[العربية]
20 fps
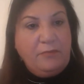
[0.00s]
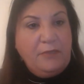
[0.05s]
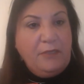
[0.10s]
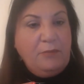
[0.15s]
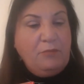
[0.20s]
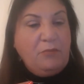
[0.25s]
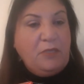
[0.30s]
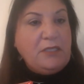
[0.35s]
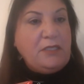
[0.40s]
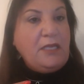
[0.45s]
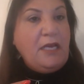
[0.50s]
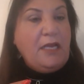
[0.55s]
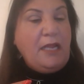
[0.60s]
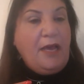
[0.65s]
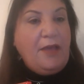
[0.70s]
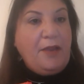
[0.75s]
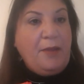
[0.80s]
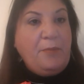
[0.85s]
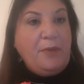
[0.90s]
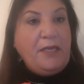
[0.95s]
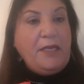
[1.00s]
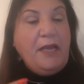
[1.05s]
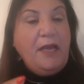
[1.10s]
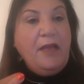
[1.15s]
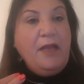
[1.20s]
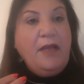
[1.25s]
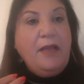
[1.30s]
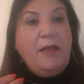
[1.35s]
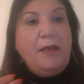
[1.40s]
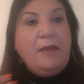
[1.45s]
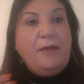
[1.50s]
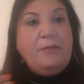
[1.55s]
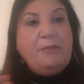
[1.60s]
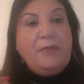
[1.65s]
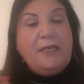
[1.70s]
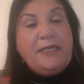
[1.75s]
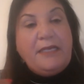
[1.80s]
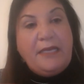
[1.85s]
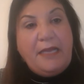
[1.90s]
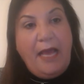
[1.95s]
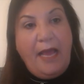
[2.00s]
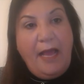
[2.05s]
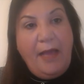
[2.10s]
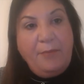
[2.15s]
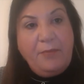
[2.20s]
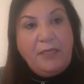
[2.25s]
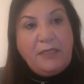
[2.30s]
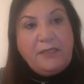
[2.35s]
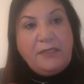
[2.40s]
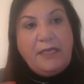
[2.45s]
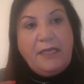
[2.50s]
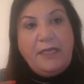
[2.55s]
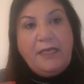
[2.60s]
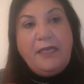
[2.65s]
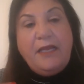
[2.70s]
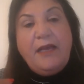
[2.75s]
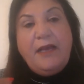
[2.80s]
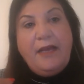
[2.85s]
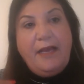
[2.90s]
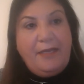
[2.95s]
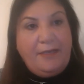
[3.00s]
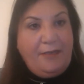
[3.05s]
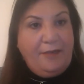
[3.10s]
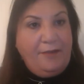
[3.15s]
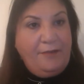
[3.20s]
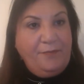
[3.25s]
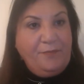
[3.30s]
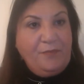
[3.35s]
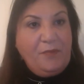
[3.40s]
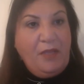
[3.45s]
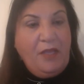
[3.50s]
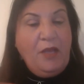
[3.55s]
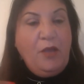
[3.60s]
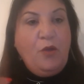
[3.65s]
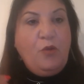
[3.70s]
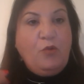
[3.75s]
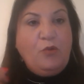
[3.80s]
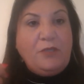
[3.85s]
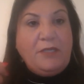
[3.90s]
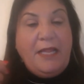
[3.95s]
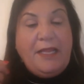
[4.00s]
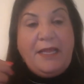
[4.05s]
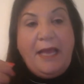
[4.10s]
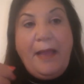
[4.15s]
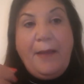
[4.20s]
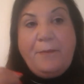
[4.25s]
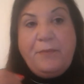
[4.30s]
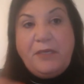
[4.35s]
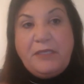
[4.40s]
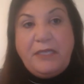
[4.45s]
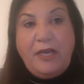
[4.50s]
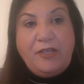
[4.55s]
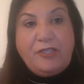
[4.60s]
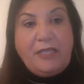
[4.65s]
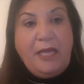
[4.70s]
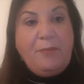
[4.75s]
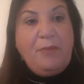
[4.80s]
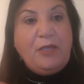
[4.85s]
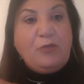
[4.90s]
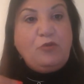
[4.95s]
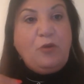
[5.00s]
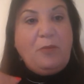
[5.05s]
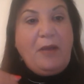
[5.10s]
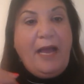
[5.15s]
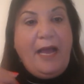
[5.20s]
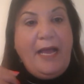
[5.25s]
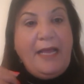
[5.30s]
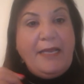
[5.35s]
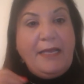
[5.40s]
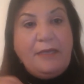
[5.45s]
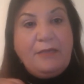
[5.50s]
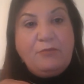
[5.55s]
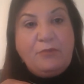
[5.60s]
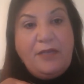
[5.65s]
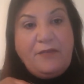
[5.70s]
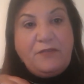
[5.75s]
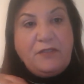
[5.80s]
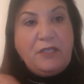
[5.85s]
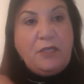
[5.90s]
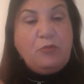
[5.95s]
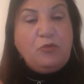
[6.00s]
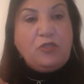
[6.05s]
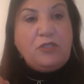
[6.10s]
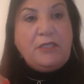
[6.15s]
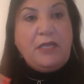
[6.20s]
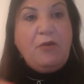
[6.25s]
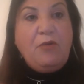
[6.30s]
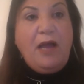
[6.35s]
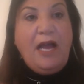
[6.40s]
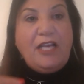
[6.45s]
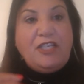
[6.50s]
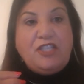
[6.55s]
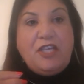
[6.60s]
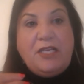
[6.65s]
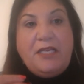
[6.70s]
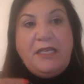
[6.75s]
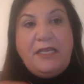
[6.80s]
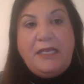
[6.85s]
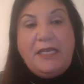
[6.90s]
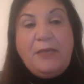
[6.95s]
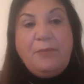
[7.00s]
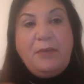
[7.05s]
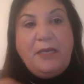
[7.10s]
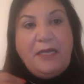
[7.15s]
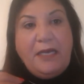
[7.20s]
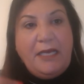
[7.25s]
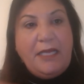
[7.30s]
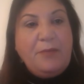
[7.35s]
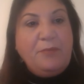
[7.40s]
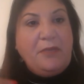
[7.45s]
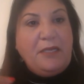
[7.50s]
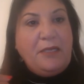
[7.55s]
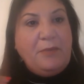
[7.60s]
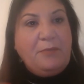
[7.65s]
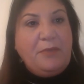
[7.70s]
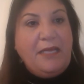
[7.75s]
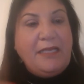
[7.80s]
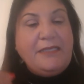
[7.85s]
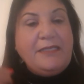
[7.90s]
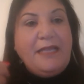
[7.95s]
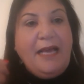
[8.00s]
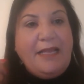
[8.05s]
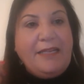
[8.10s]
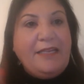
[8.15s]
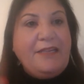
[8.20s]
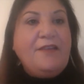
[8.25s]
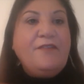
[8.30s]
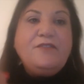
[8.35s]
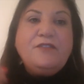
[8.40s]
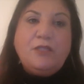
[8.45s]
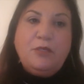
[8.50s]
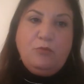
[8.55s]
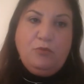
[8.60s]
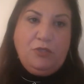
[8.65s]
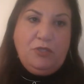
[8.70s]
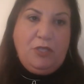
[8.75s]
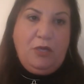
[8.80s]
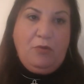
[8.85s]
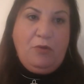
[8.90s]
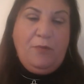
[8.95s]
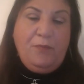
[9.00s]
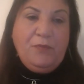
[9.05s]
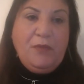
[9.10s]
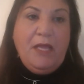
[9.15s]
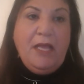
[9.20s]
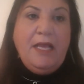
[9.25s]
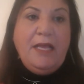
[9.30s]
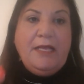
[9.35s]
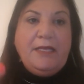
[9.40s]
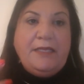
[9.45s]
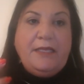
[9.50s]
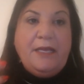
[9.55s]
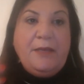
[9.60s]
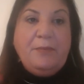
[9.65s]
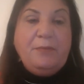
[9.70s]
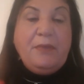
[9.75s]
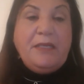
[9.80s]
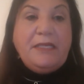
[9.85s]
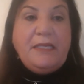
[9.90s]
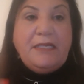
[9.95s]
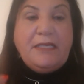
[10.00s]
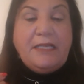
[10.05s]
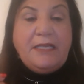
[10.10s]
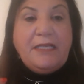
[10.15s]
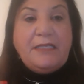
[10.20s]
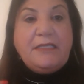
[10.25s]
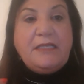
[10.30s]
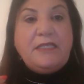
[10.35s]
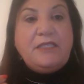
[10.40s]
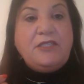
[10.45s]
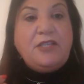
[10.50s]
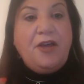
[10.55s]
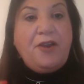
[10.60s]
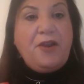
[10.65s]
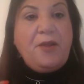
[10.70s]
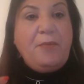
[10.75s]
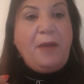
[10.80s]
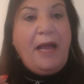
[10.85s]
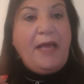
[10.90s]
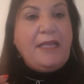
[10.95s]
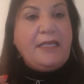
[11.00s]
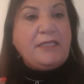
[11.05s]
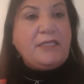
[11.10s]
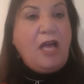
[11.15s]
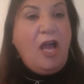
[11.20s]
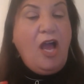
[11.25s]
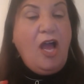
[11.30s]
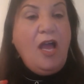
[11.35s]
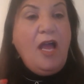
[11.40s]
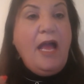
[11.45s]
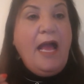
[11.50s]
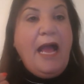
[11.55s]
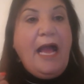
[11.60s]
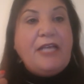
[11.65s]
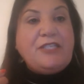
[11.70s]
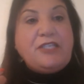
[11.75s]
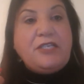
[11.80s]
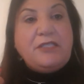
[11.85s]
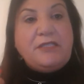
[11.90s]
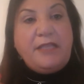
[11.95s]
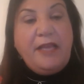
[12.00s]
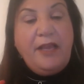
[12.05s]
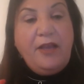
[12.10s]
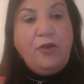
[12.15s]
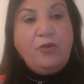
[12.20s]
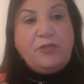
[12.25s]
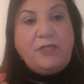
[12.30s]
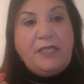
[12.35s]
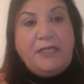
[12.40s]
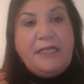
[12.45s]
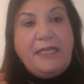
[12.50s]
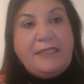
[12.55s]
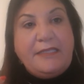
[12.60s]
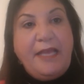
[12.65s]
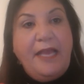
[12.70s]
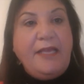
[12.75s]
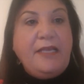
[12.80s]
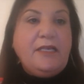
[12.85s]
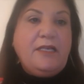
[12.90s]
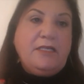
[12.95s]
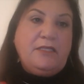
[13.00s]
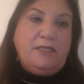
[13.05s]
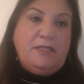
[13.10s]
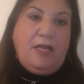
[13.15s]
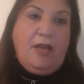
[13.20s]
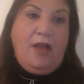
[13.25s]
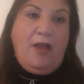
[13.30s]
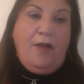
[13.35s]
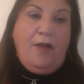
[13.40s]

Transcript: المنطقة العربية من الأعمد إلا أنا وإذا حبيت أعتمد وأبقى على نفس المستوى عشان نجيب العلم لبلادنا على نفس المستوى يهمني إن الناس تتدرب على صح عشان تاخد النتائج الصح